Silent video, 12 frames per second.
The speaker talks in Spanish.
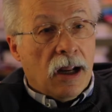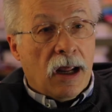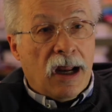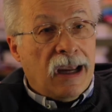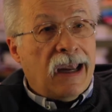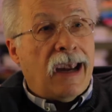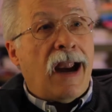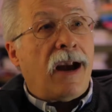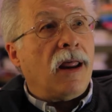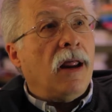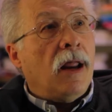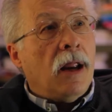
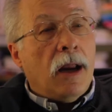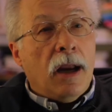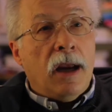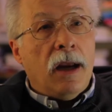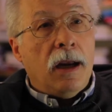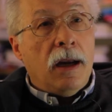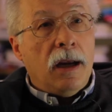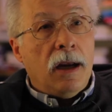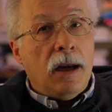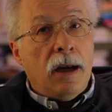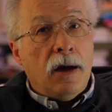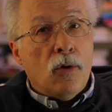generar
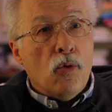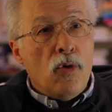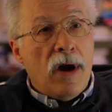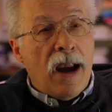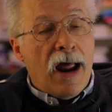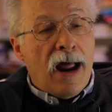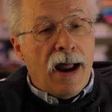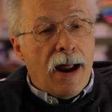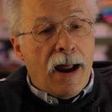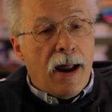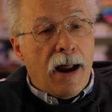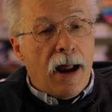eh,
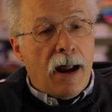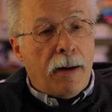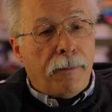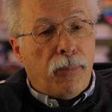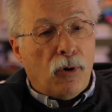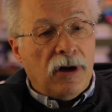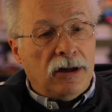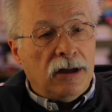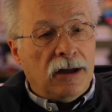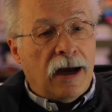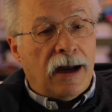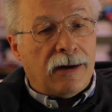una
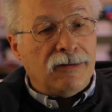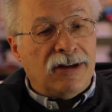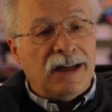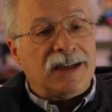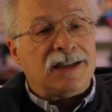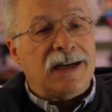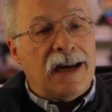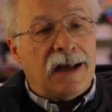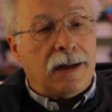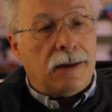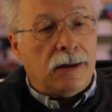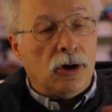política de
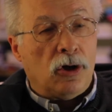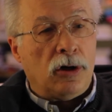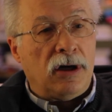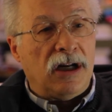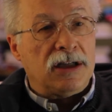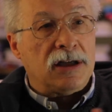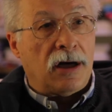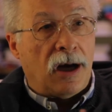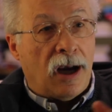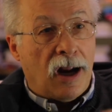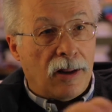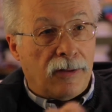selección y
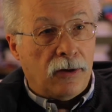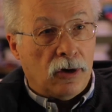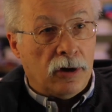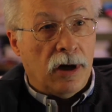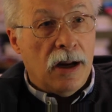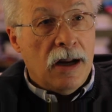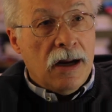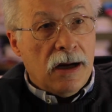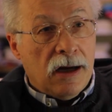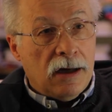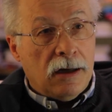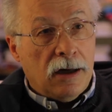segregación
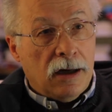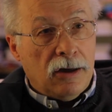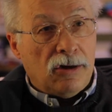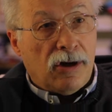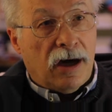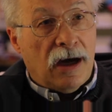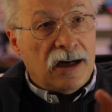entre el